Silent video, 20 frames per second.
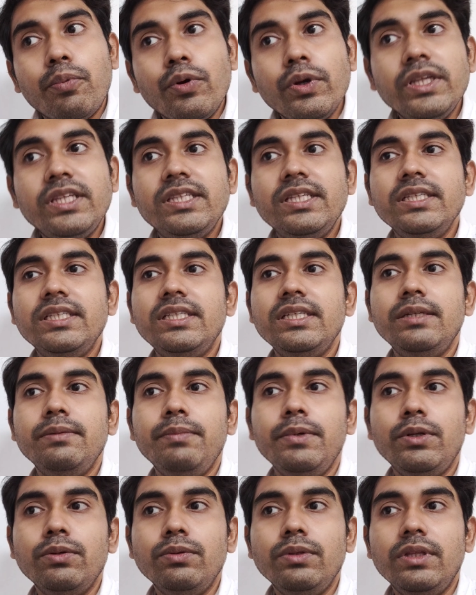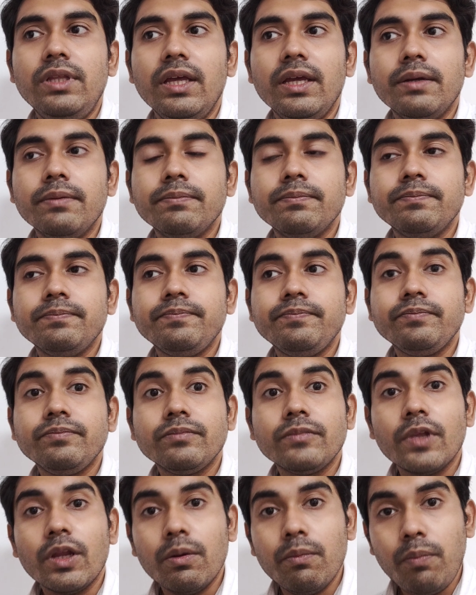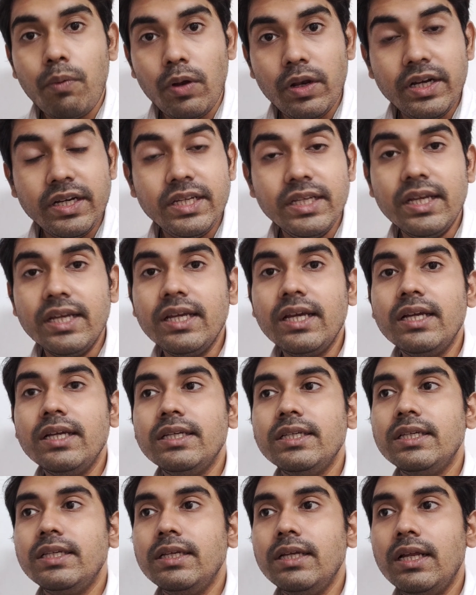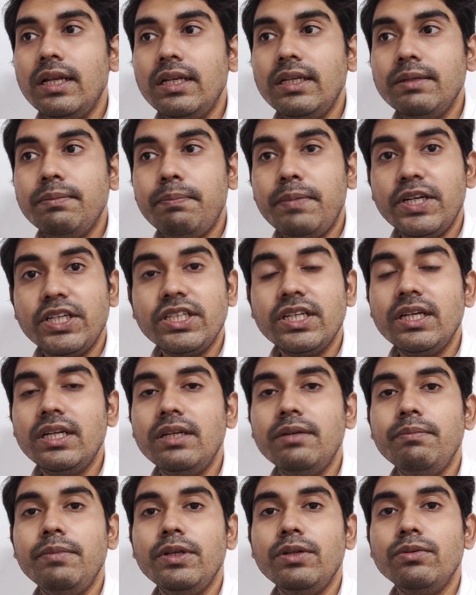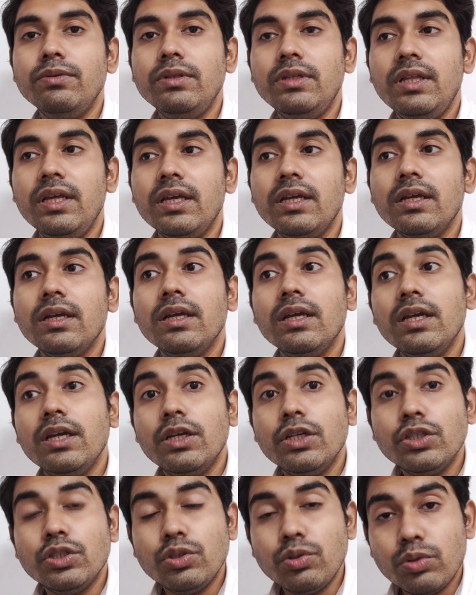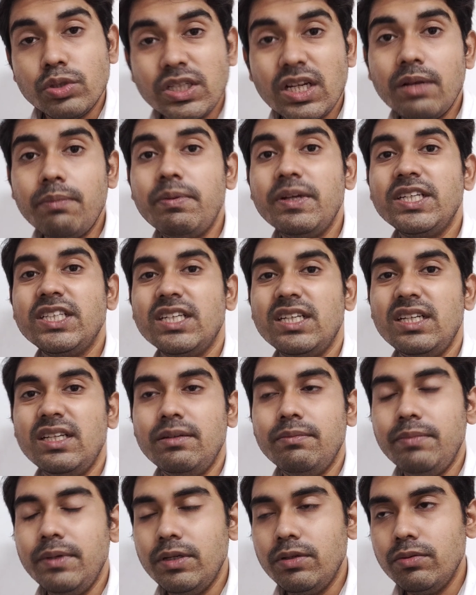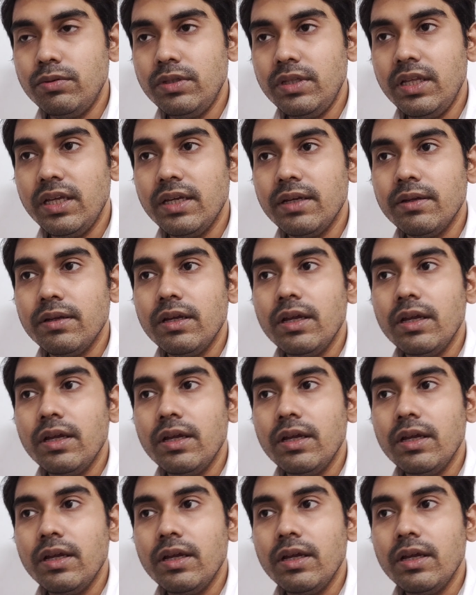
পরিস্থিতির বিরুদ্ধে পলিটিক্যাল প্রেশারের বিরুদ্ধে সোশ্যাল প্রেশারের বিরুদ্ধে